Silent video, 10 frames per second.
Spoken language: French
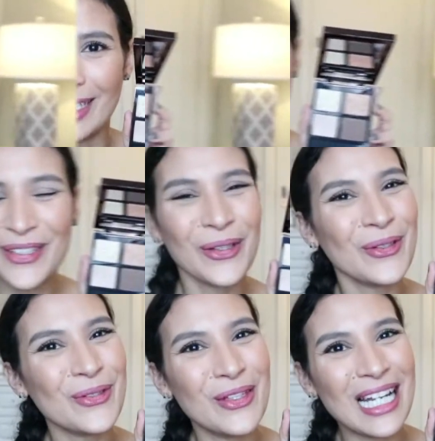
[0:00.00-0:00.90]
Si vous êtes
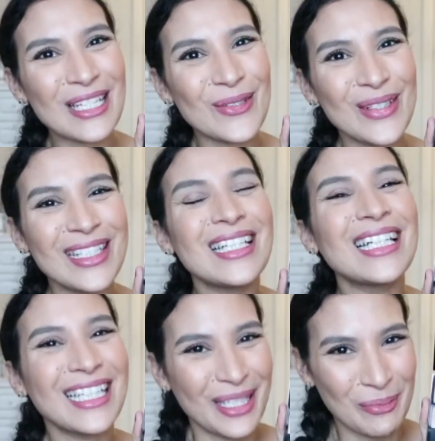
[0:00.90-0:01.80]
curieuse de la suite,
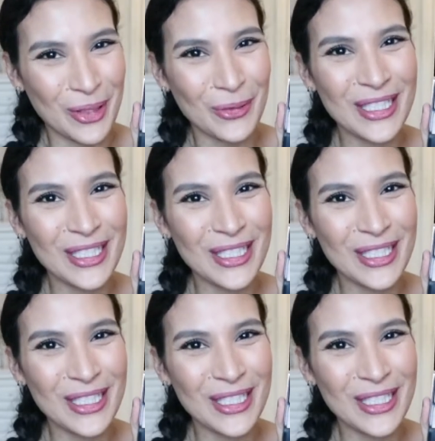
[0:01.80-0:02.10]
keep on